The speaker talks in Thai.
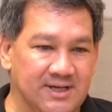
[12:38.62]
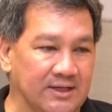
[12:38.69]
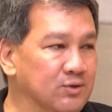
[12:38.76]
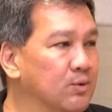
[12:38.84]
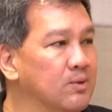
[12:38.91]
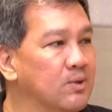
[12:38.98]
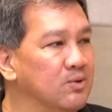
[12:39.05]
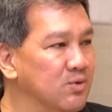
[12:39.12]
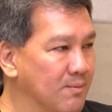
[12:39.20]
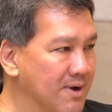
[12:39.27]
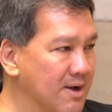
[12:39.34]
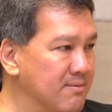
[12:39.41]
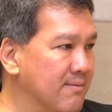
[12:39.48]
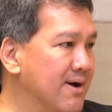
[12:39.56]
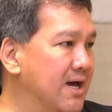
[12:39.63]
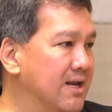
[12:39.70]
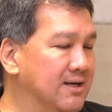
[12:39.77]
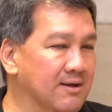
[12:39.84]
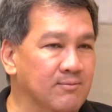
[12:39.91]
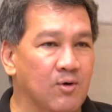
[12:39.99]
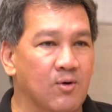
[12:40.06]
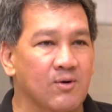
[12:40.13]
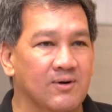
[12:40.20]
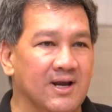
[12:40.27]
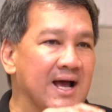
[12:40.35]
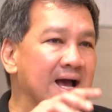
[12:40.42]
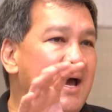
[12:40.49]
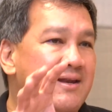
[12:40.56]
จัดชุดก็ส่วนมากประมาณลำโพง
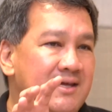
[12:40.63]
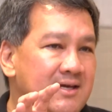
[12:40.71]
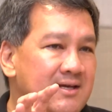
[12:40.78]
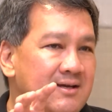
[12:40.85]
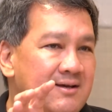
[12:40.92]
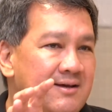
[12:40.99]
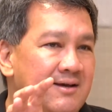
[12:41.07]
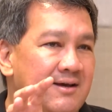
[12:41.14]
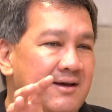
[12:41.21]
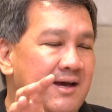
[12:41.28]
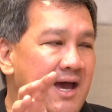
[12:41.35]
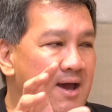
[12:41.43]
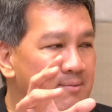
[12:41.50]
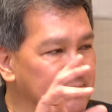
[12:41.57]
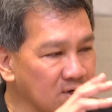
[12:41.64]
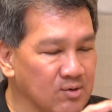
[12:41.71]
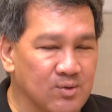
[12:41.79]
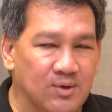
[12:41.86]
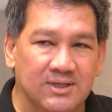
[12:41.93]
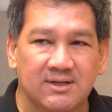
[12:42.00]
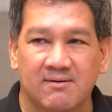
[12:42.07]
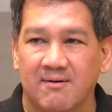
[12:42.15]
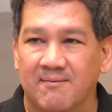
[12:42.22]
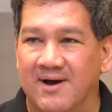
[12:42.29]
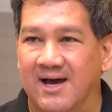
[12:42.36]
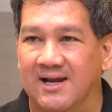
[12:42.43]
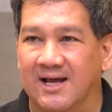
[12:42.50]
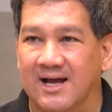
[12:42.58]
ราคานี้แอมก็ควรจะประ
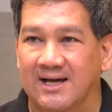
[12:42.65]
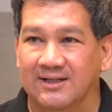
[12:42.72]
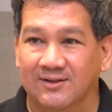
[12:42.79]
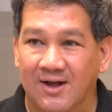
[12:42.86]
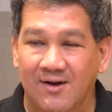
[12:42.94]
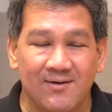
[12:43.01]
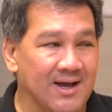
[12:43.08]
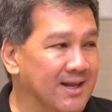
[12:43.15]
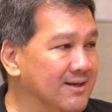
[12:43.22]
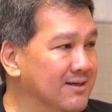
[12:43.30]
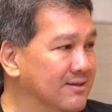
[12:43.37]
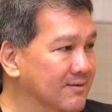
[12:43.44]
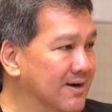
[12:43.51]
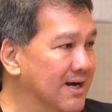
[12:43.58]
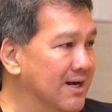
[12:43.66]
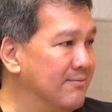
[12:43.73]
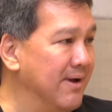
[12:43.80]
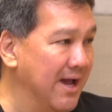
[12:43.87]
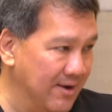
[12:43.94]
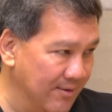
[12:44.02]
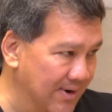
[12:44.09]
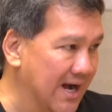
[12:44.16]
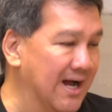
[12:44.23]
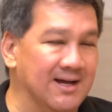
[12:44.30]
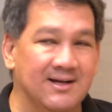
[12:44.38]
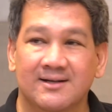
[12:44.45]
มาณราคาเท่าๆกันหรือว่าแพงกว่า